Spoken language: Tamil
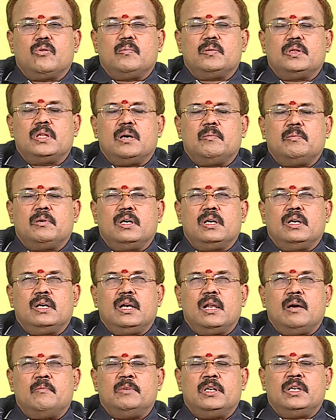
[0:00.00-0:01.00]
கோபதாபங்கள்
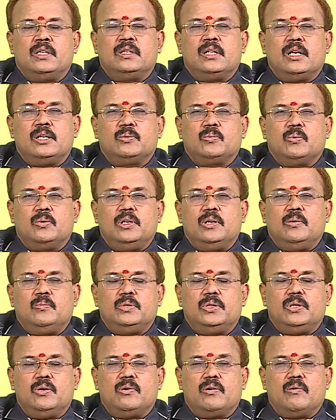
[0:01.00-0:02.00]
இல்லாமல் இருந்தால் தொழில்
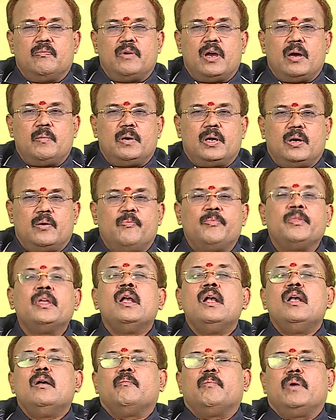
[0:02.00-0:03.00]
உத்தியோகம் வியாபாரம்
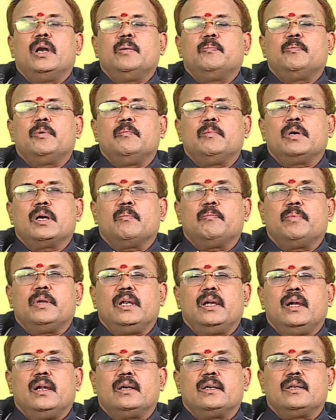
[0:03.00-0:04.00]
படிப்பு
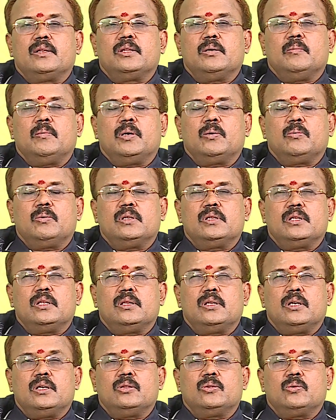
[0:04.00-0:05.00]
மிகப்பெரிய ஏற்றத்தையும் அனுகூலத்தை
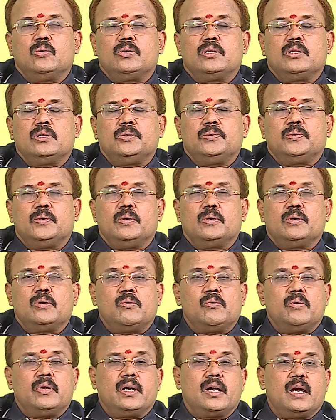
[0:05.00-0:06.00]
திறன் தொட்டது
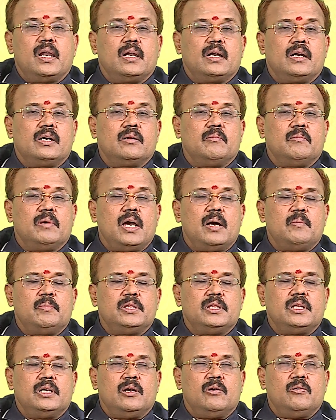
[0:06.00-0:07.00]
தொடங்கக்கூடிய காலகட்டம்
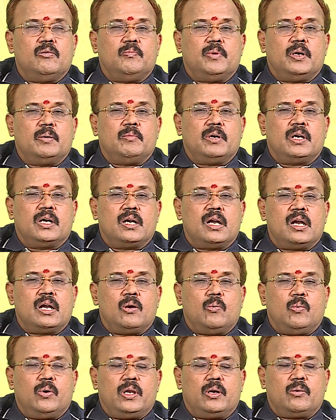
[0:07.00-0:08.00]
லாபத்தின் அளவு பன்மடங்காக
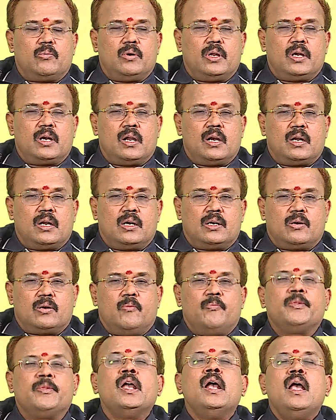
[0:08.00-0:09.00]
உயரக்கூடிய
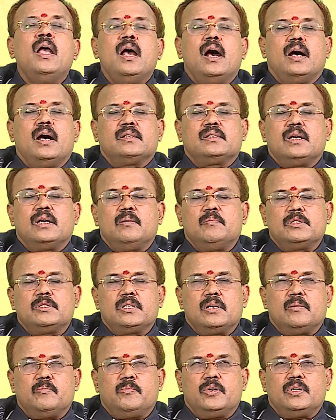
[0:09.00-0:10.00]
காலகட்டம்
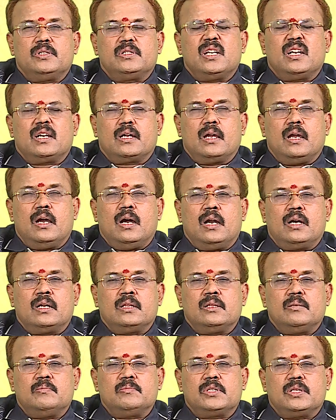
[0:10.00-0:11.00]
அசையமசைய பொருள் சேர்க்கை
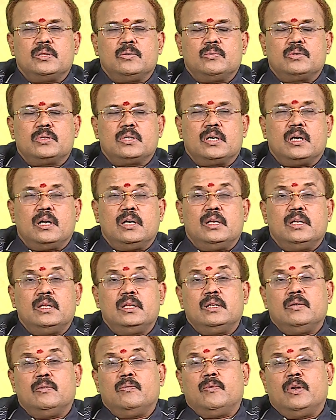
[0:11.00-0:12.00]
ஆனந்தம் சந்தோஷங்கள்
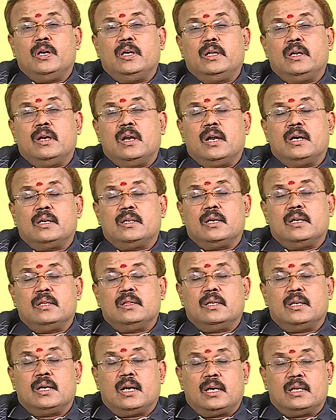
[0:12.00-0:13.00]
இது
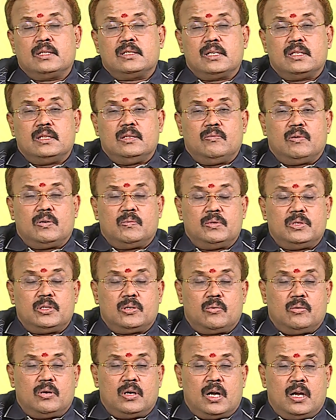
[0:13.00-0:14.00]
வெளிநாட்டிலிருந்து நல்ல செய்தி
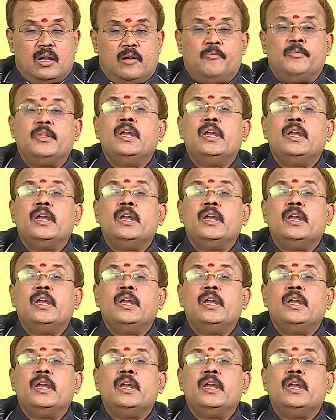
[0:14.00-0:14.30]
வருவதற்குண்டான